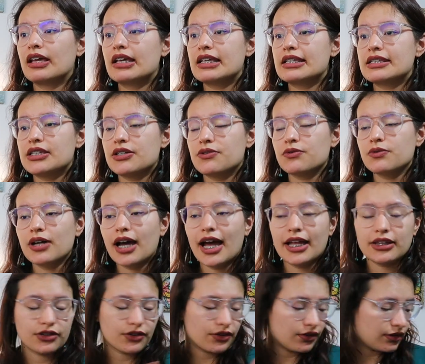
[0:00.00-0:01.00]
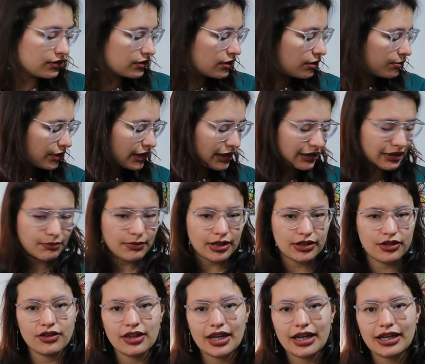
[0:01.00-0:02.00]
si un gato como del
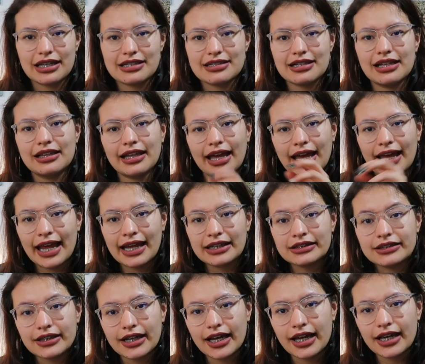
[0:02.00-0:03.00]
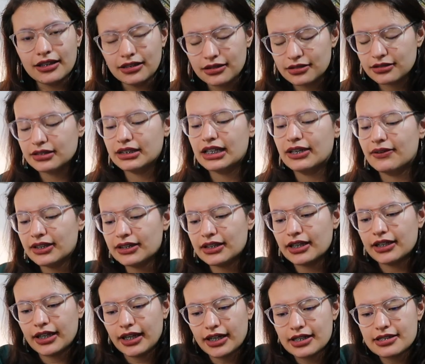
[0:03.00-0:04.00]
tamaño de Griselda entra, debe
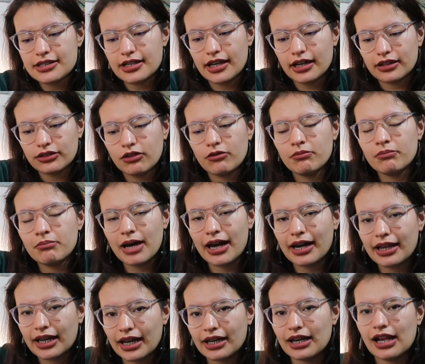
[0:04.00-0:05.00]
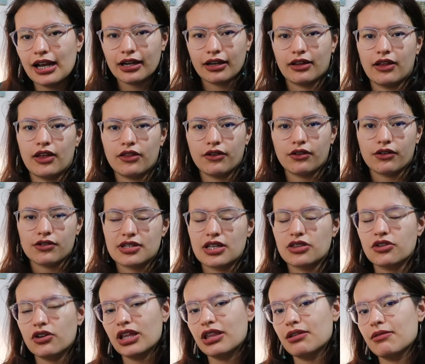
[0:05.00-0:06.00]
tener cierto margen alrededor. O sea,
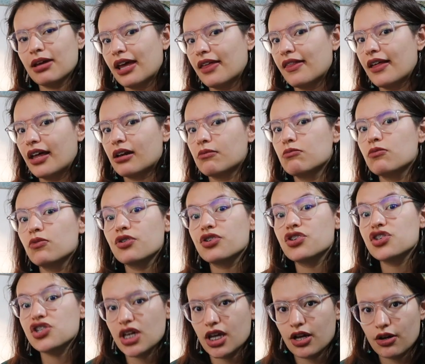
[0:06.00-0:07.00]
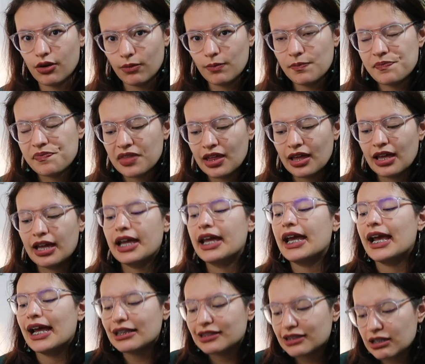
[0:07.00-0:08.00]
no le debe quedar muy chico.
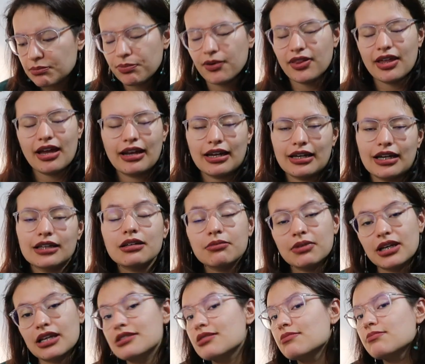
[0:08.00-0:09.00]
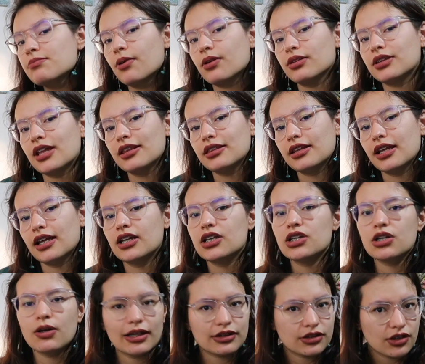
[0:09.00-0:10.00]
El tipo de arena también es importante.
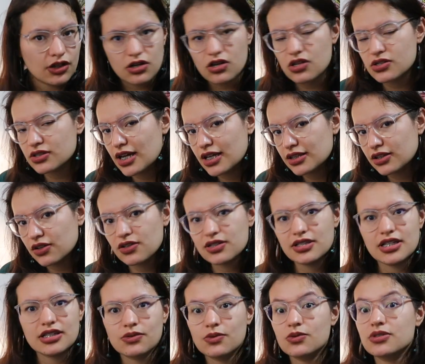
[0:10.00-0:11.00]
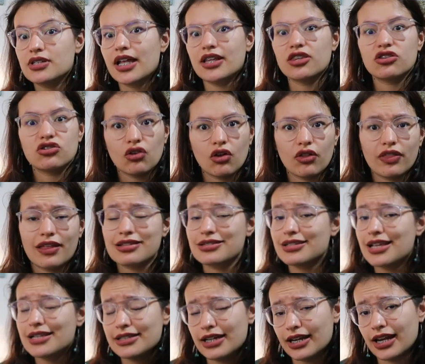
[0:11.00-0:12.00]
No a todos los gatos les gustan todas
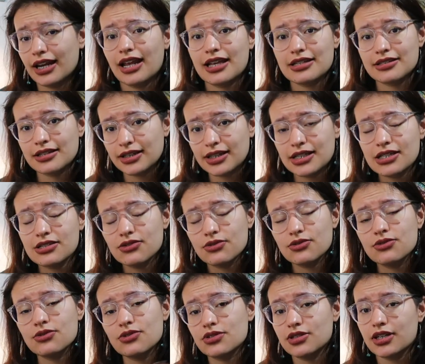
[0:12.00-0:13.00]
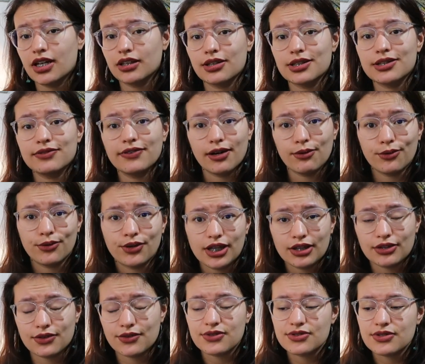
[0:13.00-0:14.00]
las arenas. Tienen sus sustratos
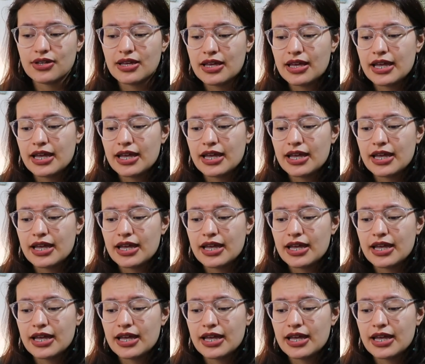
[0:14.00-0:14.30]
favoritos.